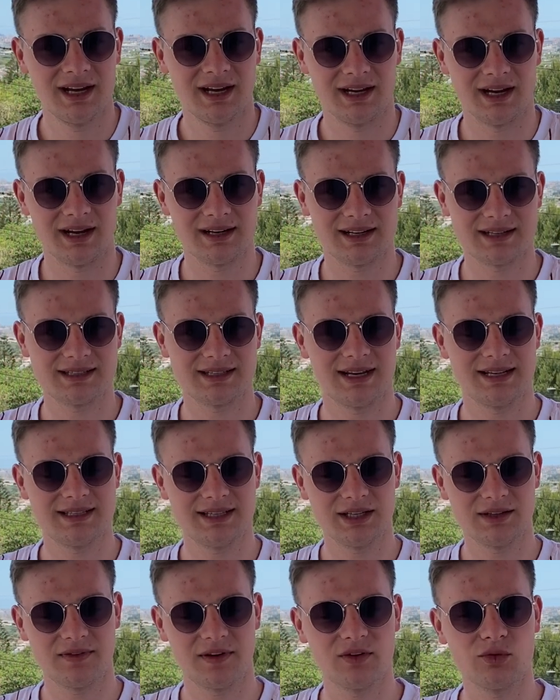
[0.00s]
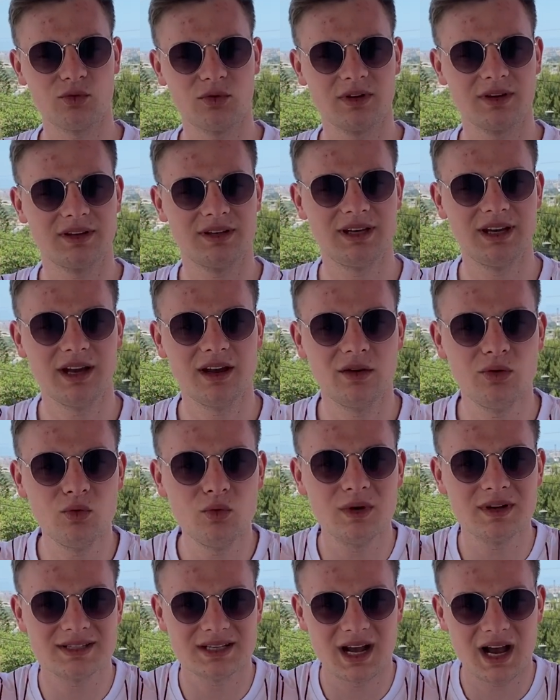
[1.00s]
Ja, das heißt, ich versuche dir
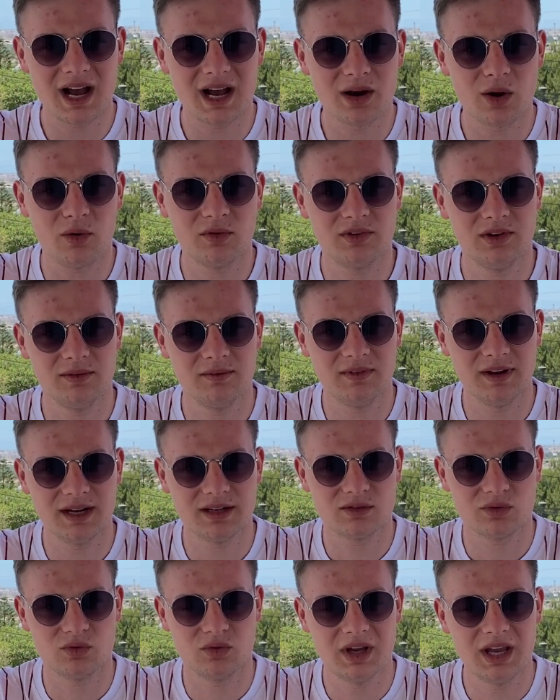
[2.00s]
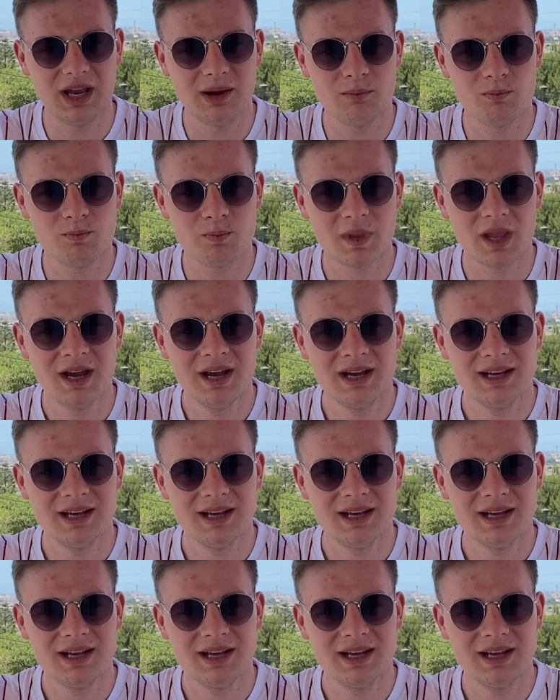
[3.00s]
nur Sachen auf den Weg zu geben,